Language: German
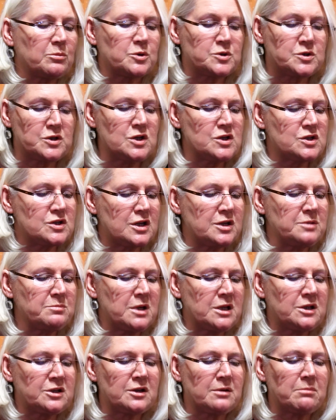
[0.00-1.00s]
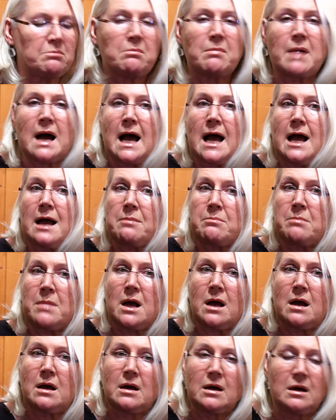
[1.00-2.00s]
Was ist denn mit der
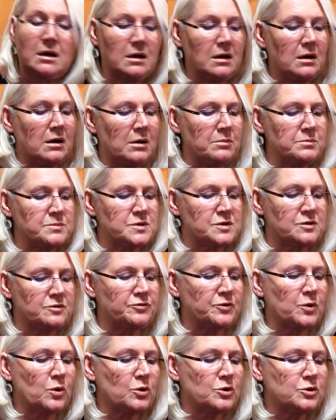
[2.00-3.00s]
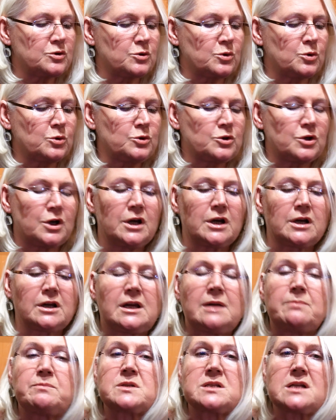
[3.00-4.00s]
Mama? haben sie gefragt. Und
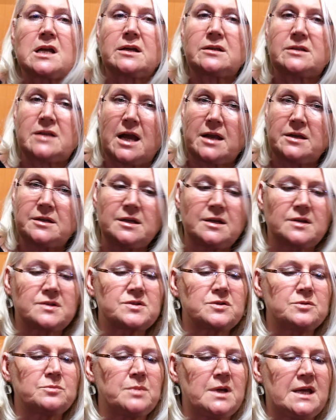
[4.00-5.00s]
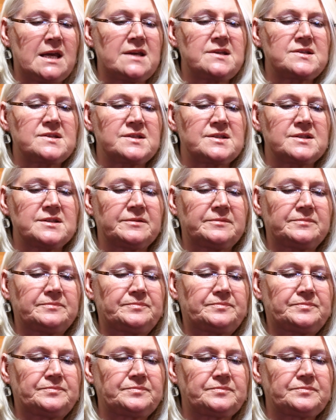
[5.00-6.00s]
gibt's leicht heute nichts zum Essen?